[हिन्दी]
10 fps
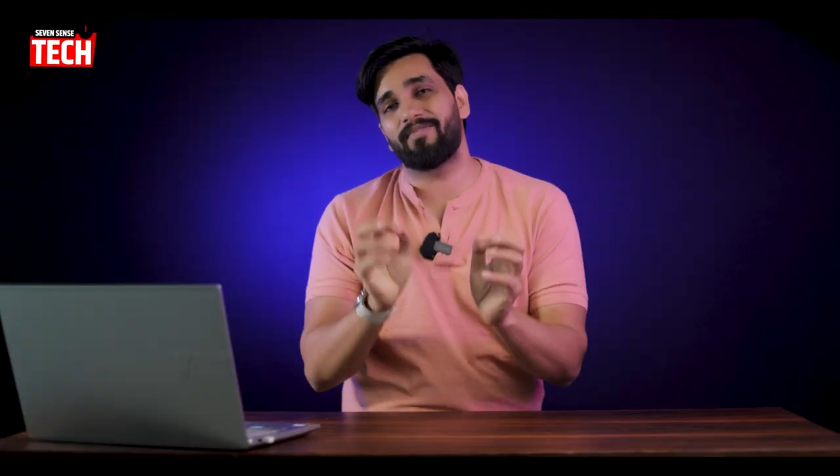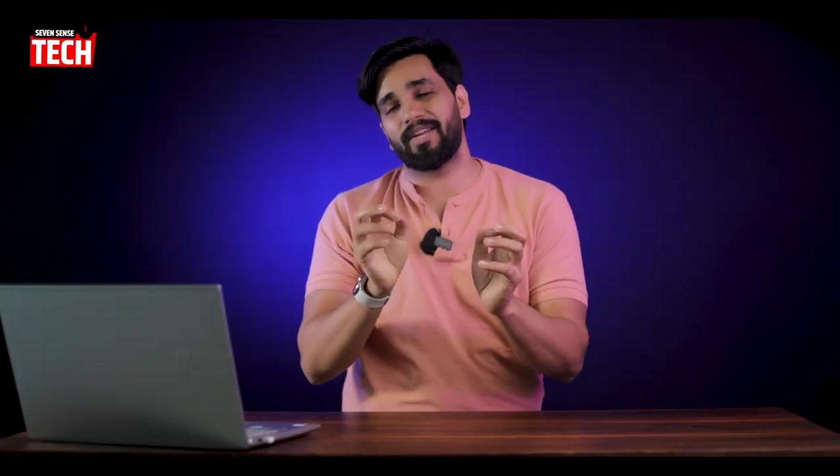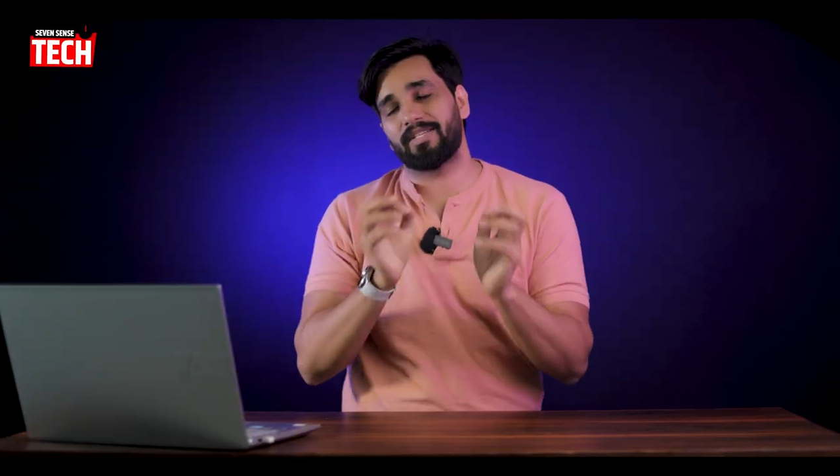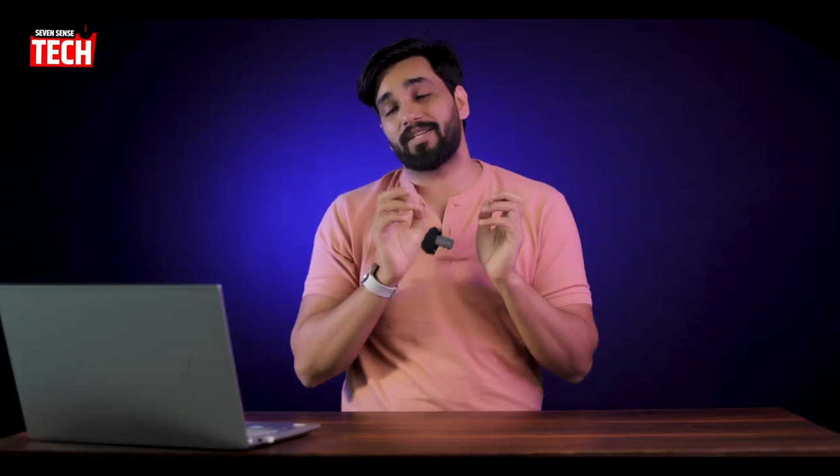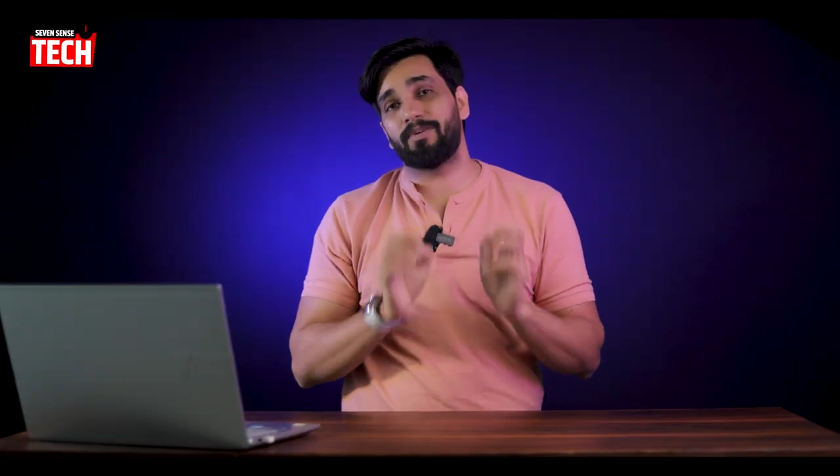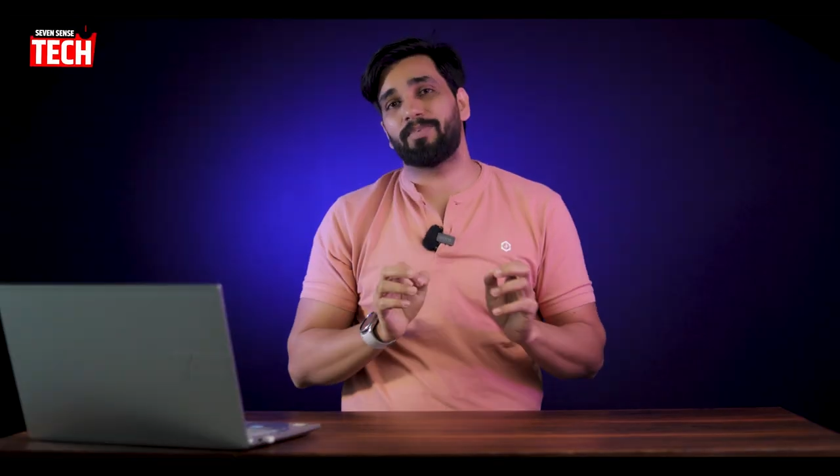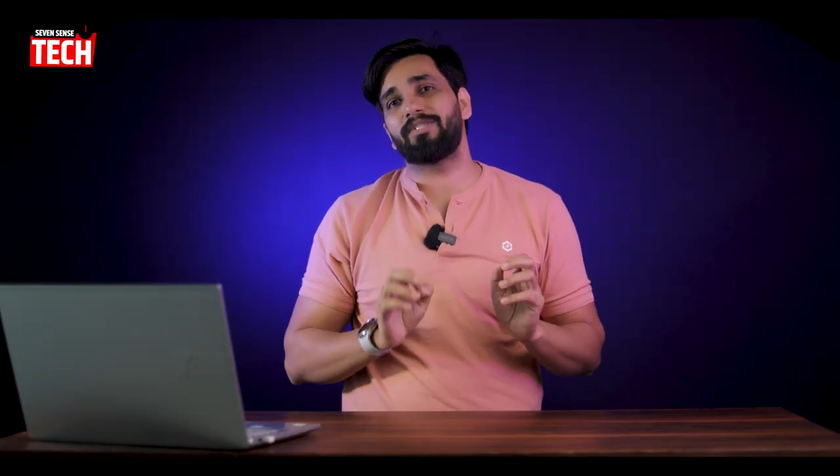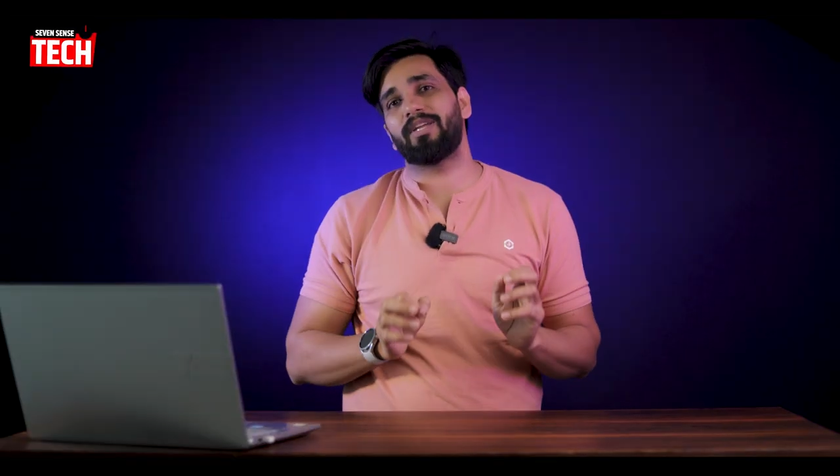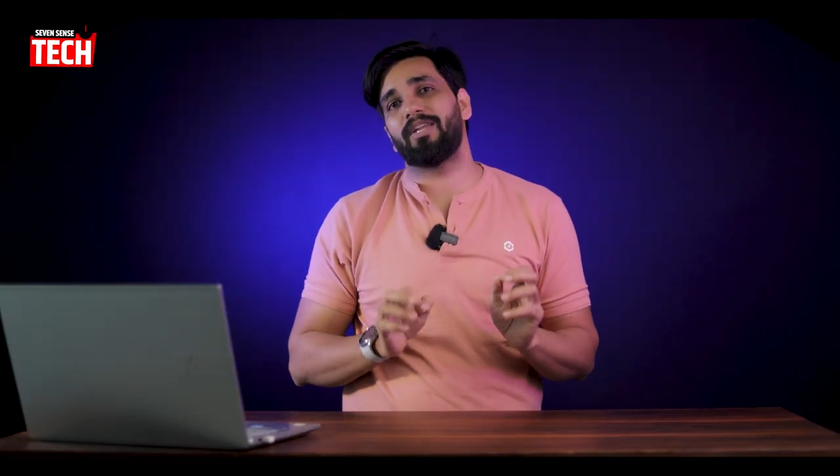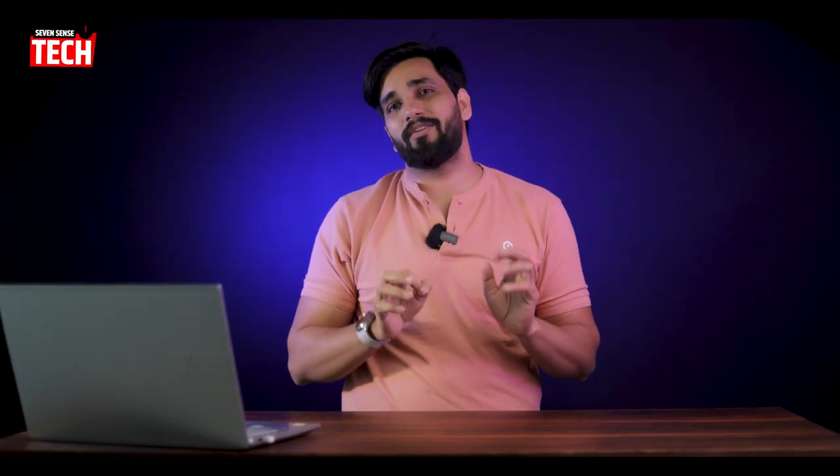रिफ्रेश रेट पर
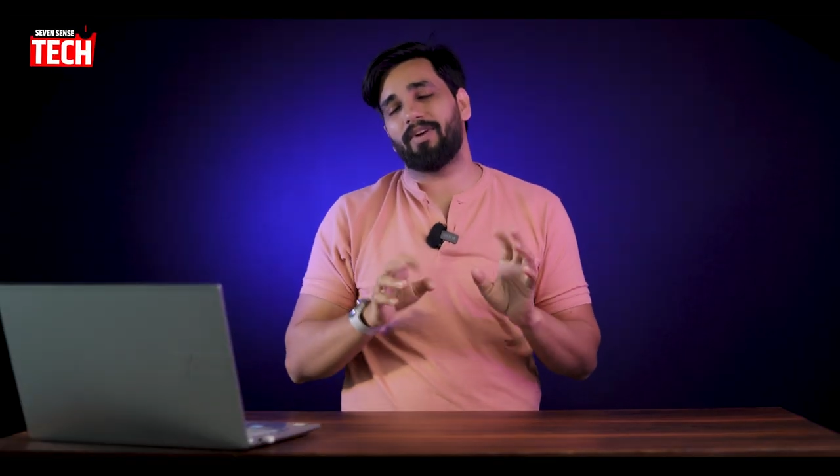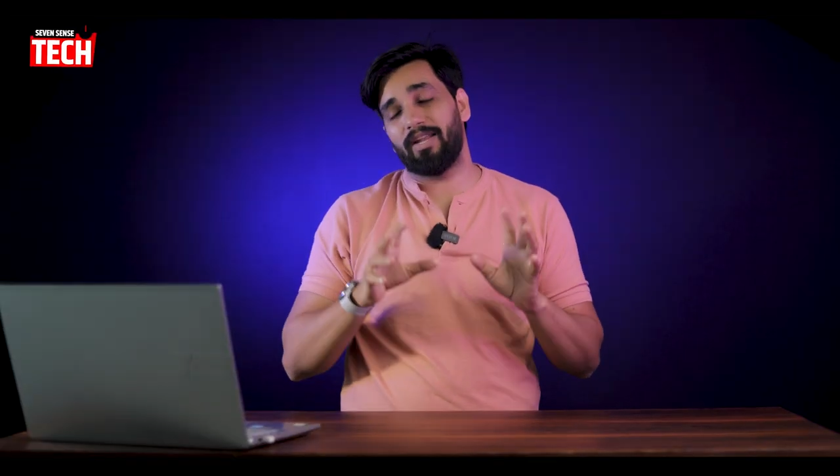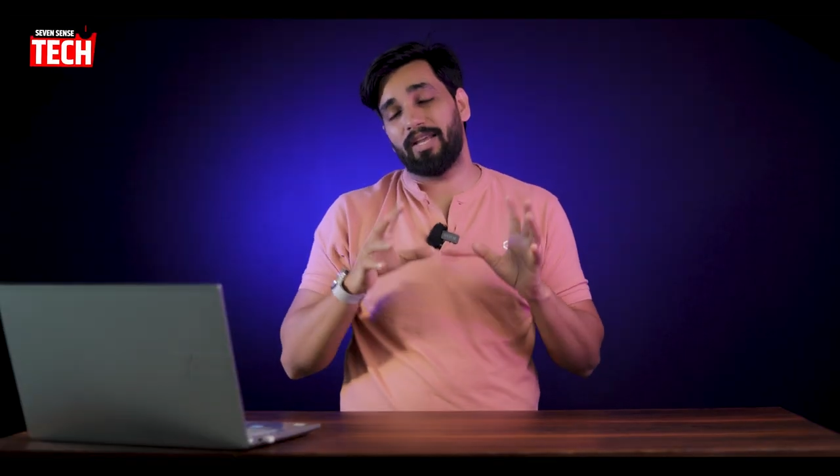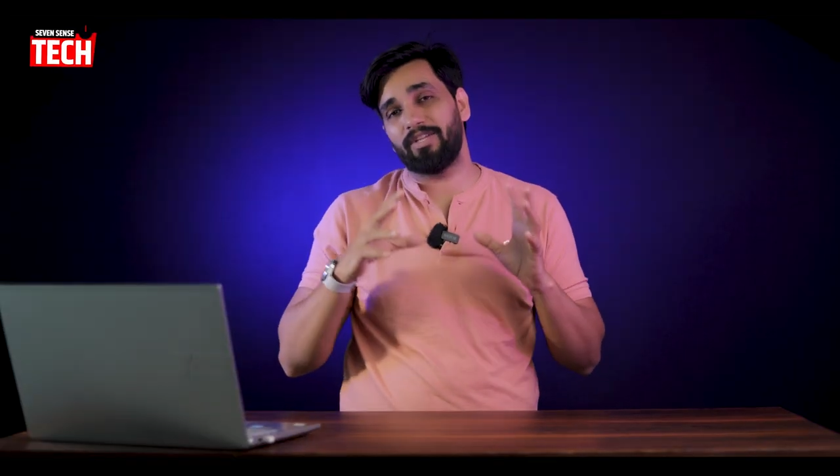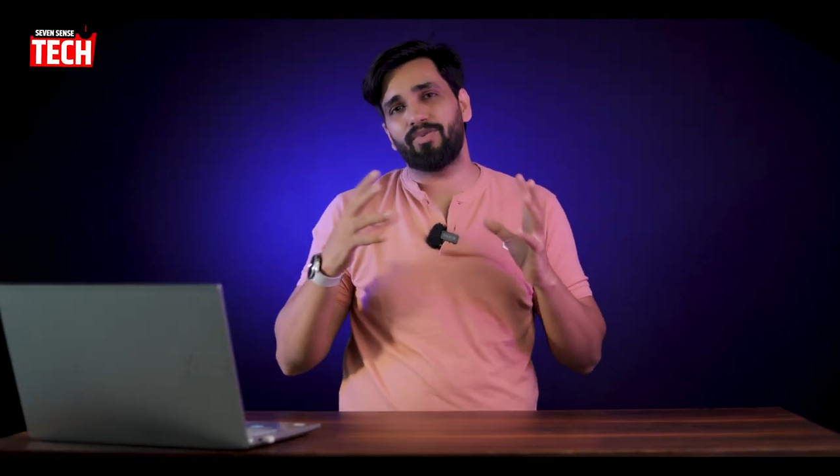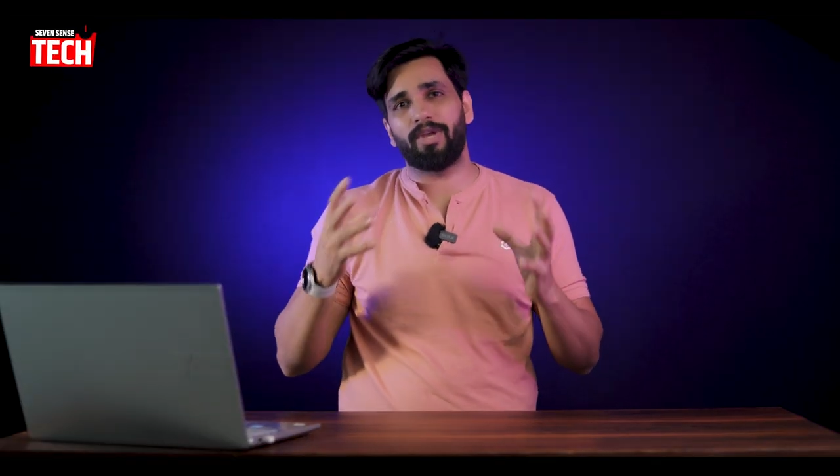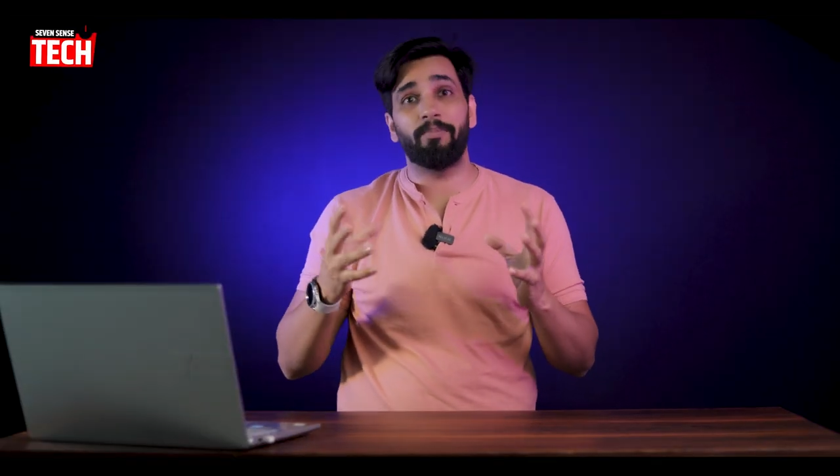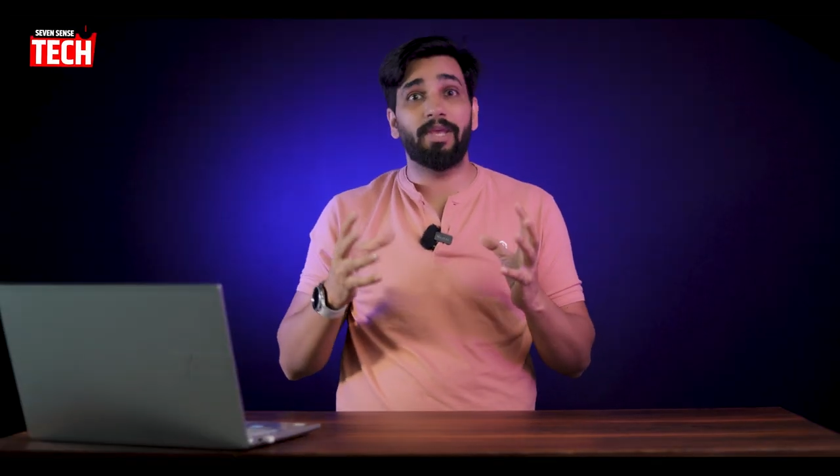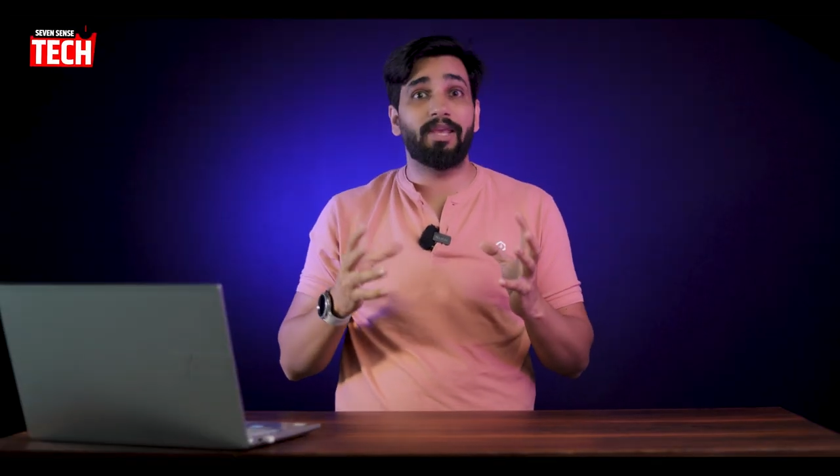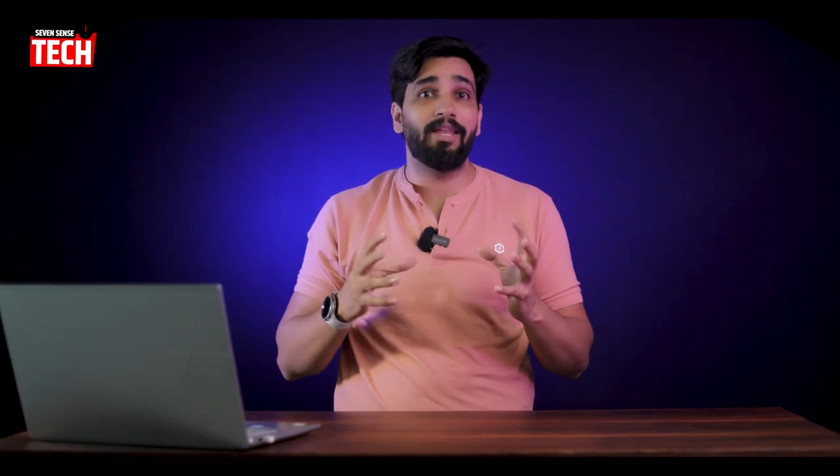चलने वाले हैं जो
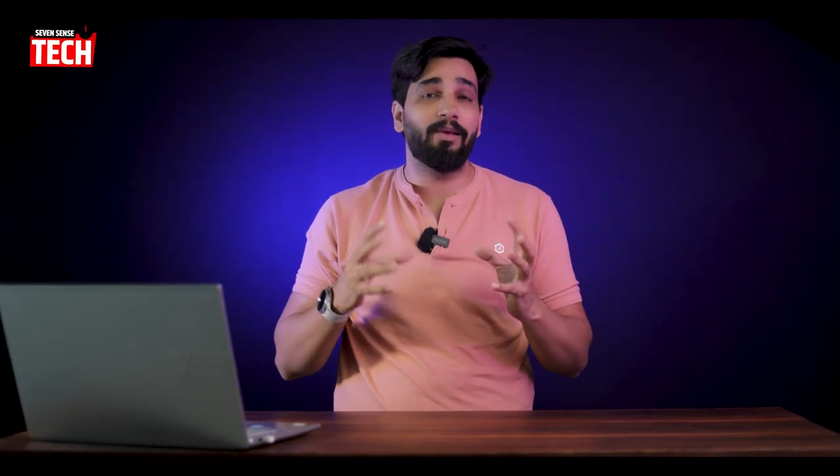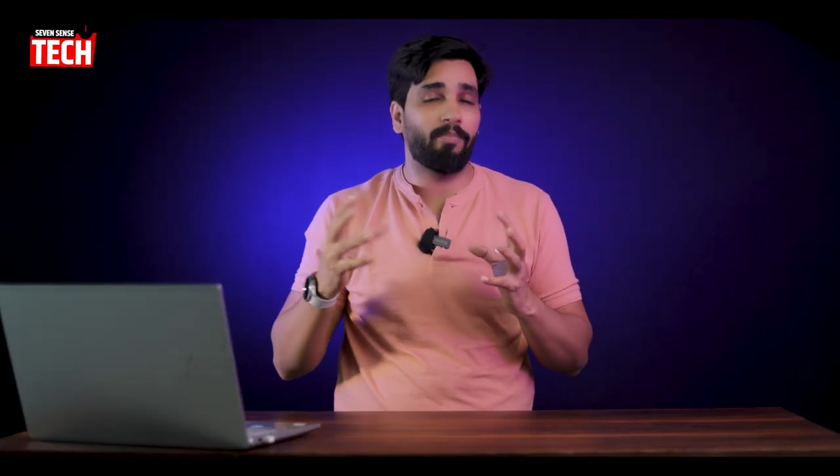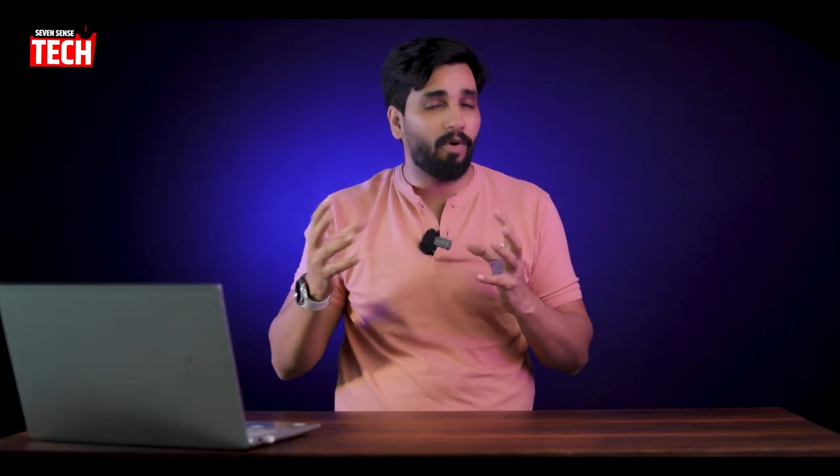गेमिंग के लिए